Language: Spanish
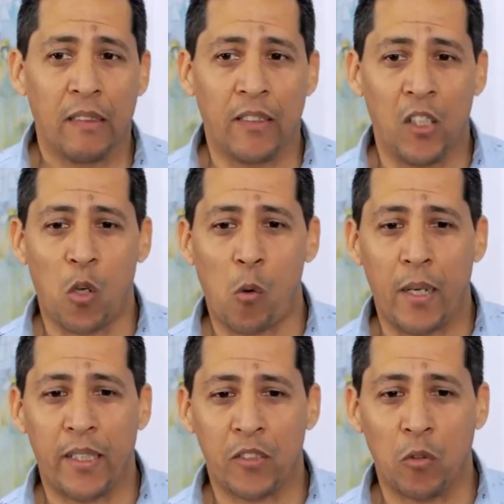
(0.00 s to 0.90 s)
de los
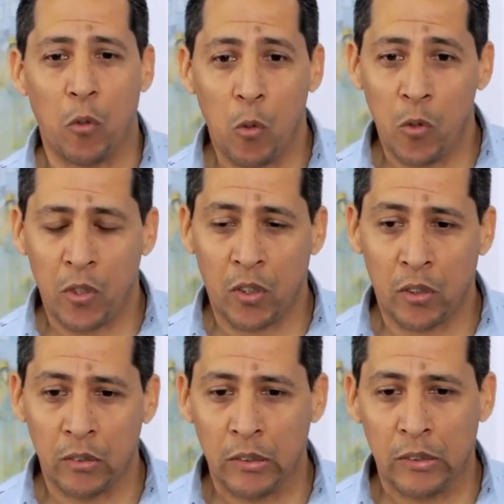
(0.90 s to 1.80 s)
cuales
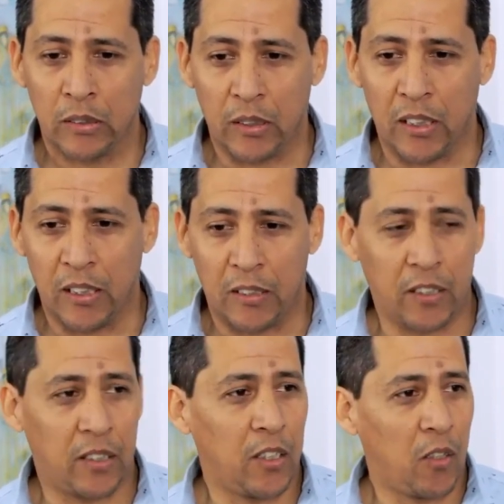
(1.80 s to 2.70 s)
uno, y, y
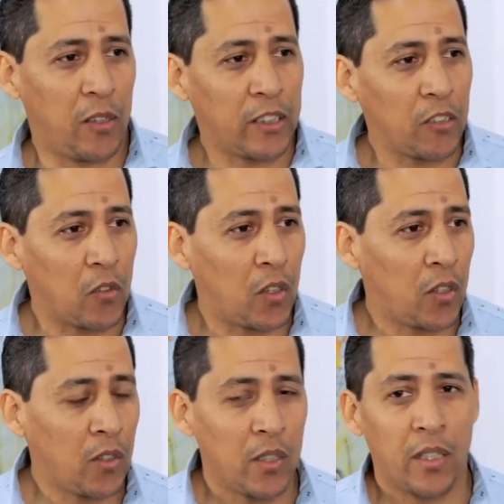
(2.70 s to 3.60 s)
te tiro el
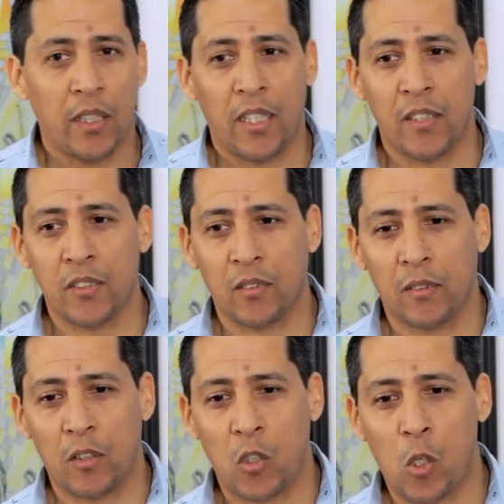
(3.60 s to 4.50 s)
título, es
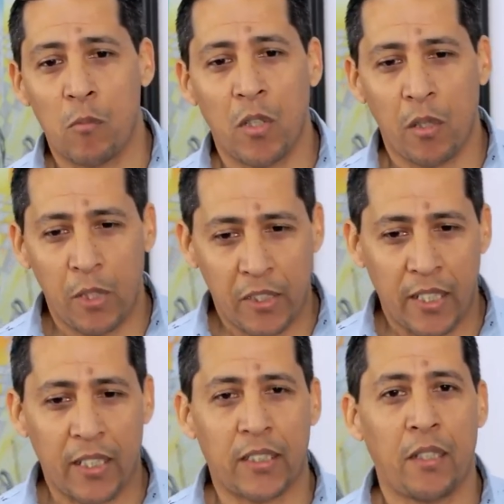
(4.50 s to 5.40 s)
cómo
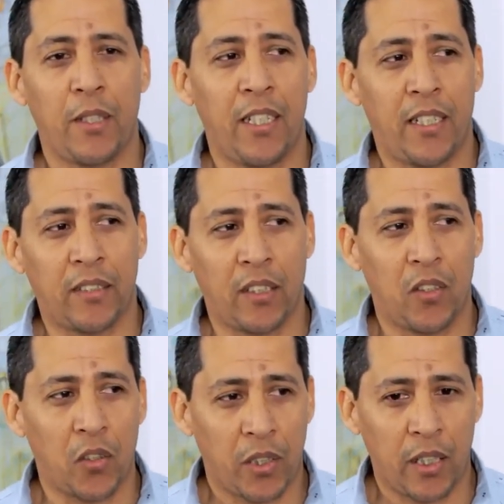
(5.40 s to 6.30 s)
evitar a través de la
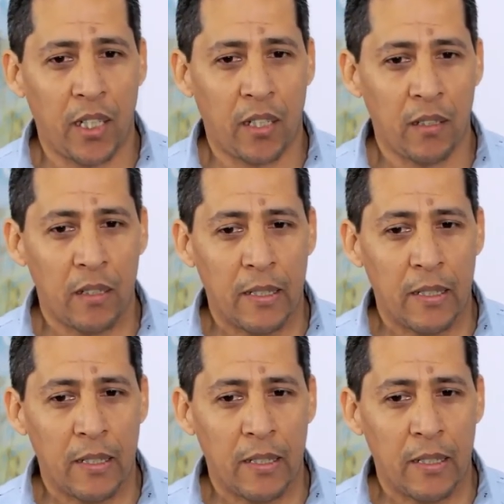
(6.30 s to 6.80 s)
tecnología